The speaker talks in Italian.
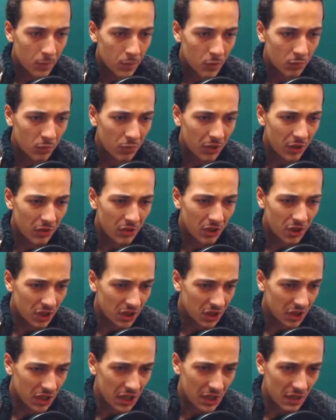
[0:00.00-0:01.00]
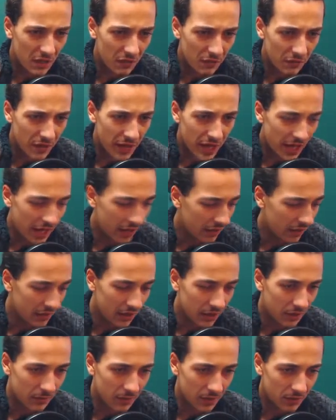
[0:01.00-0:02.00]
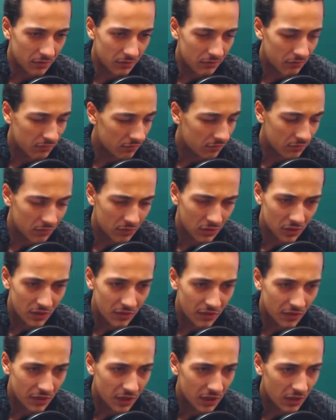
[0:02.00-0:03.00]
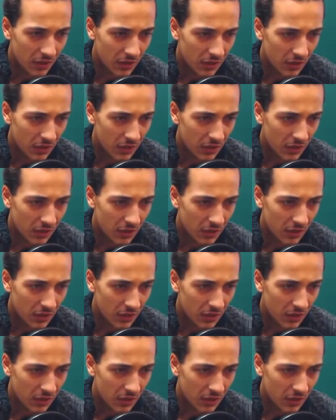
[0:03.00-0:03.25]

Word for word: Sono pieno di schifo verde, ma non si fa.